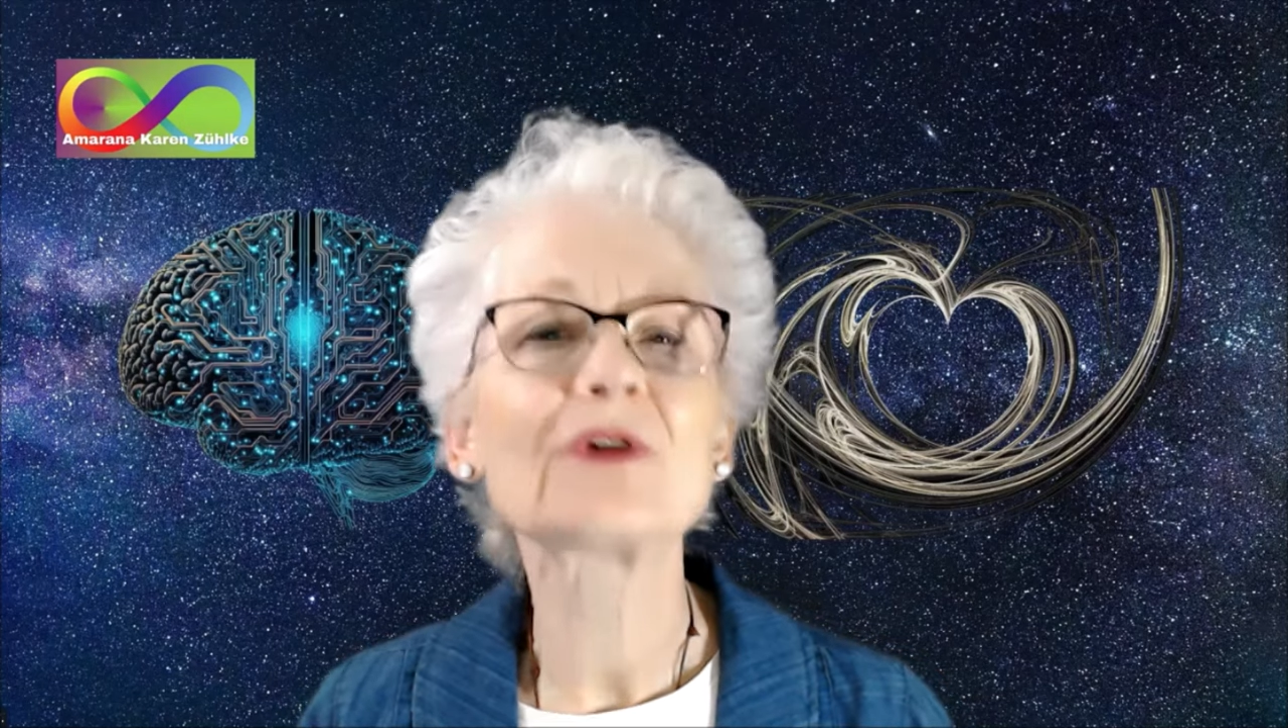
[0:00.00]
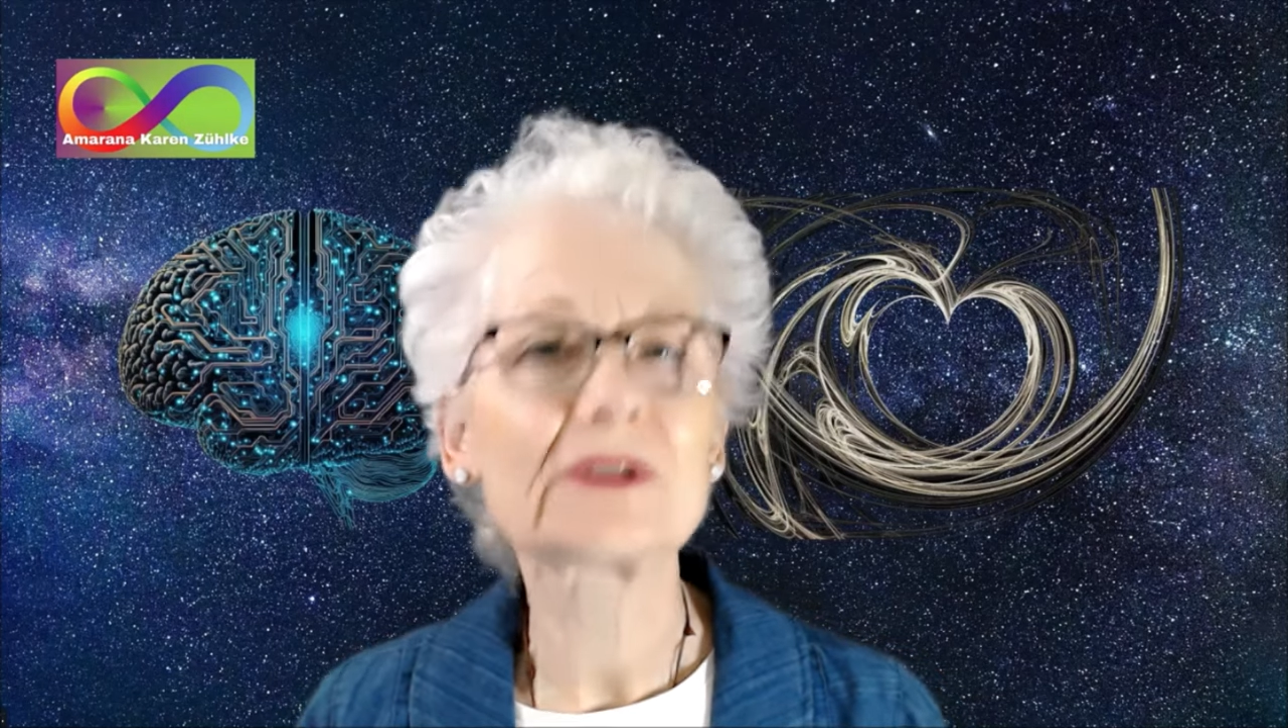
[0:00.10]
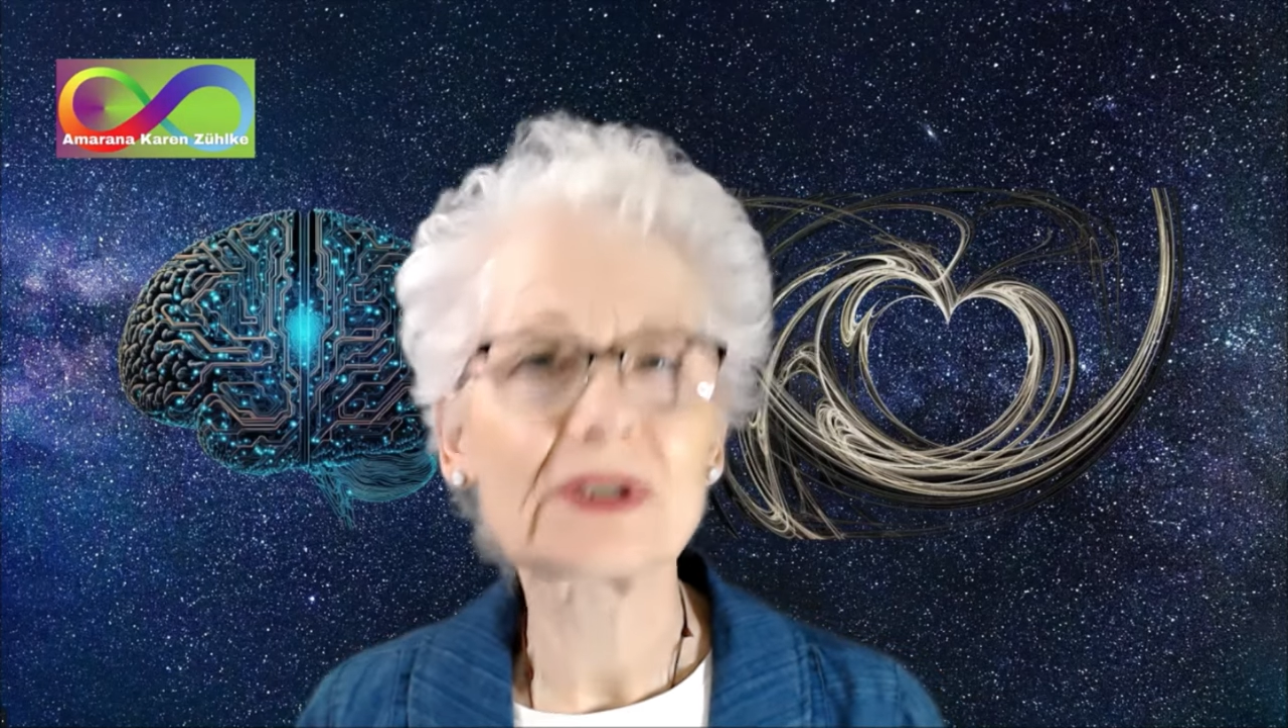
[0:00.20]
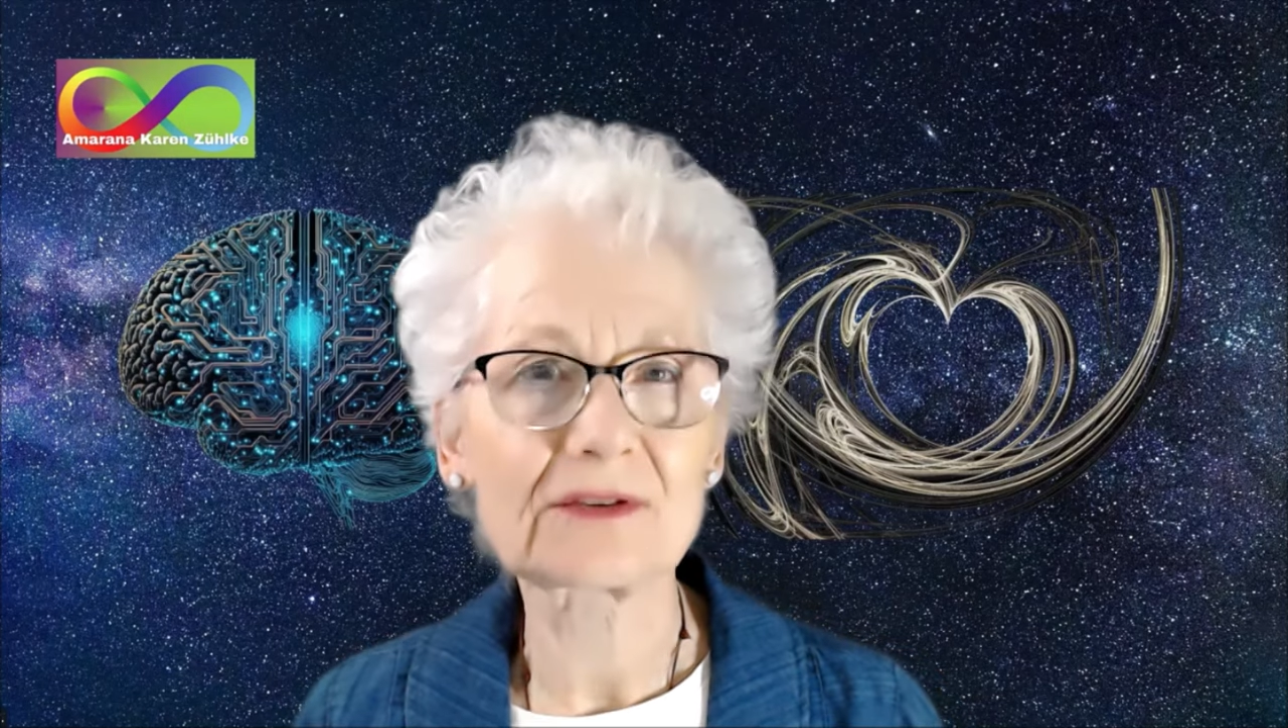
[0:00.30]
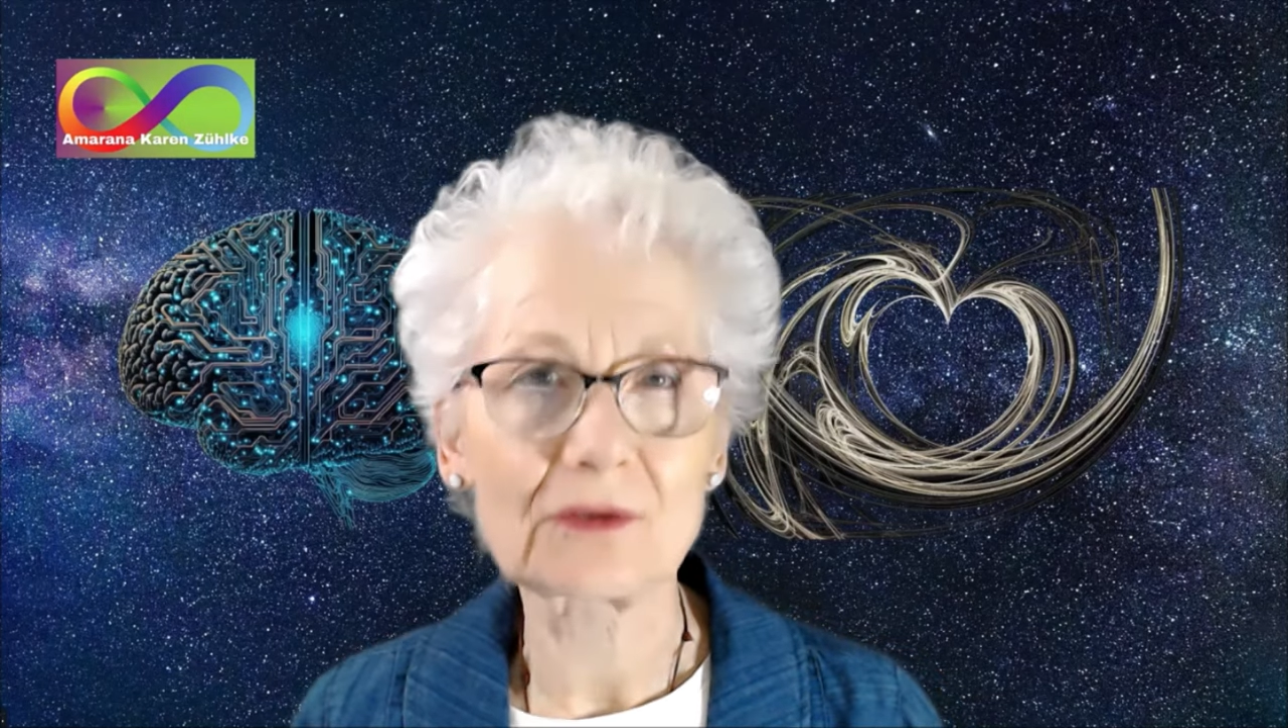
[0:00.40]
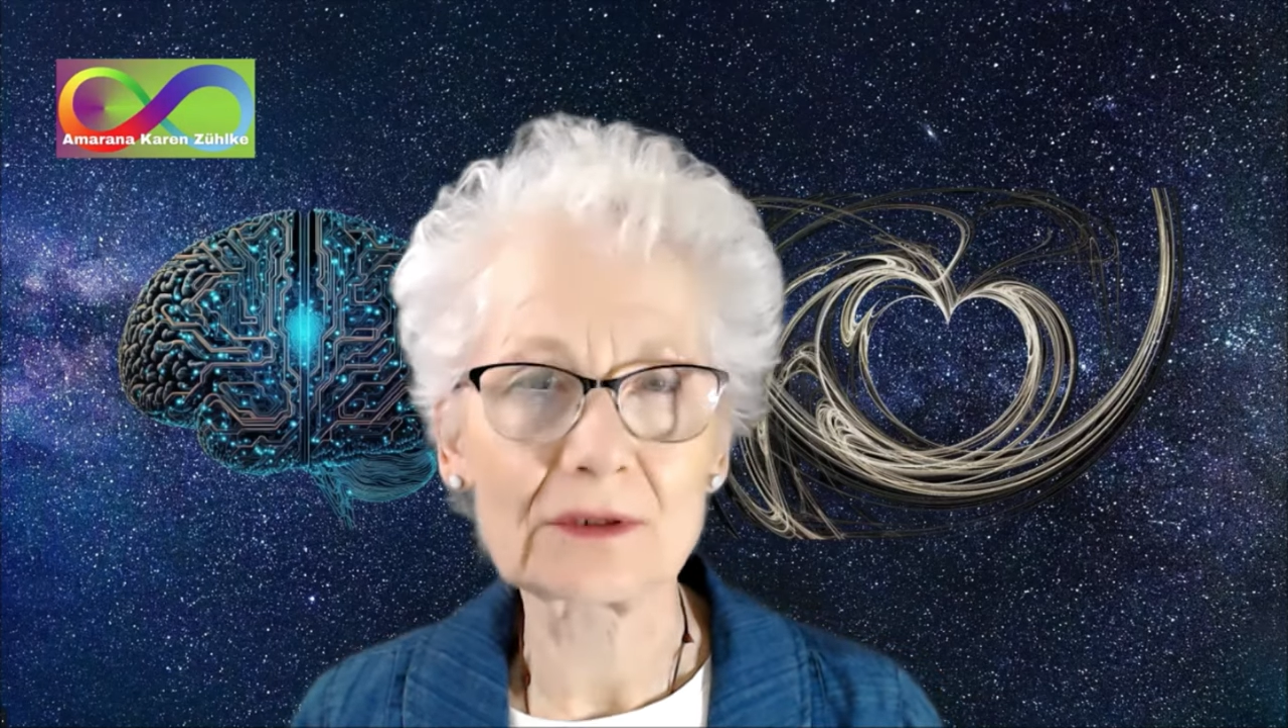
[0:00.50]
von der